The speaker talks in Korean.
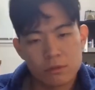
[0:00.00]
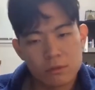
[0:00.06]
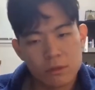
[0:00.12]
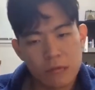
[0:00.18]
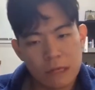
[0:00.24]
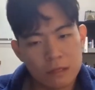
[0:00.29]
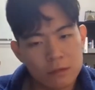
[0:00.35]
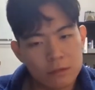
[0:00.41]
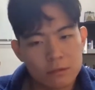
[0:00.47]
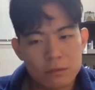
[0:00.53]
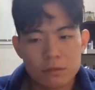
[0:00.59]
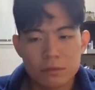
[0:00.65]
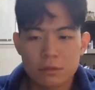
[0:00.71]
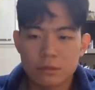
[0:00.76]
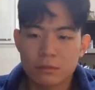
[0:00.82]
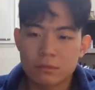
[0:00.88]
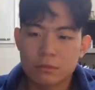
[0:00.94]
대대적으로
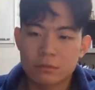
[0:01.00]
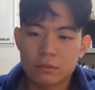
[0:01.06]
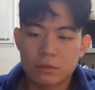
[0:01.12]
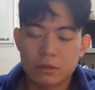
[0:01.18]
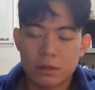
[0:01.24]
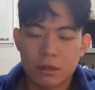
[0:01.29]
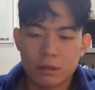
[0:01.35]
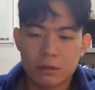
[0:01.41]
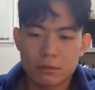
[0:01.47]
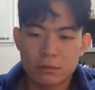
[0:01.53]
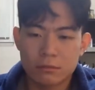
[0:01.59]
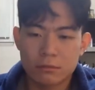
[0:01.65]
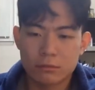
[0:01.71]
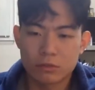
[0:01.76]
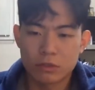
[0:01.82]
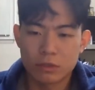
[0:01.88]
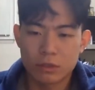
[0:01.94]
쓰기엔 솔직히 아직은
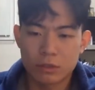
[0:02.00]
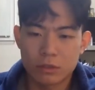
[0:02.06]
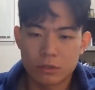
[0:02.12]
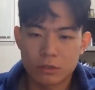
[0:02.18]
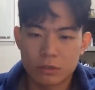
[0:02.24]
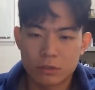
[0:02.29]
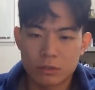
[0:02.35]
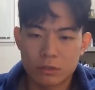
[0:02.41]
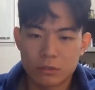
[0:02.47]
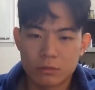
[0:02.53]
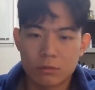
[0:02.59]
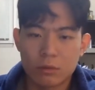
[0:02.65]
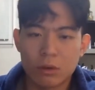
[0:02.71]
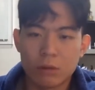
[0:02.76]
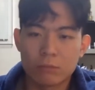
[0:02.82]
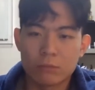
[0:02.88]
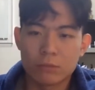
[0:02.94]
문제가 있지. 좀 더
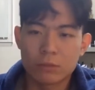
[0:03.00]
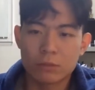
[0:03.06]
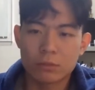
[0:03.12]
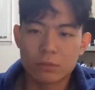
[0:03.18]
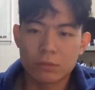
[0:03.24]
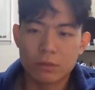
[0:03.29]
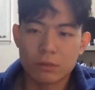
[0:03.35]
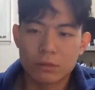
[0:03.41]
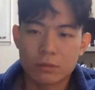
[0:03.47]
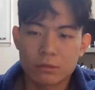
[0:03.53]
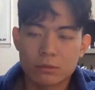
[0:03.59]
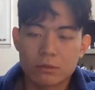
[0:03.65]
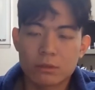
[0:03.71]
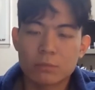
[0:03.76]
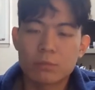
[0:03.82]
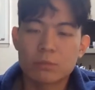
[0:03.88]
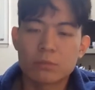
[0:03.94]
검증이 필요하지.
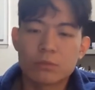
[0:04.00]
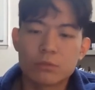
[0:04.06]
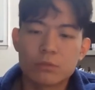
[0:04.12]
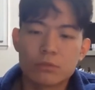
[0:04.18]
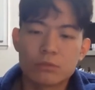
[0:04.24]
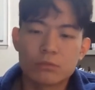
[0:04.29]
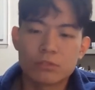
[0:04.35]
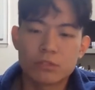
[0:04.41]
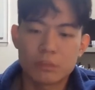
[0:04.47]
솔직히 비트코인도 문제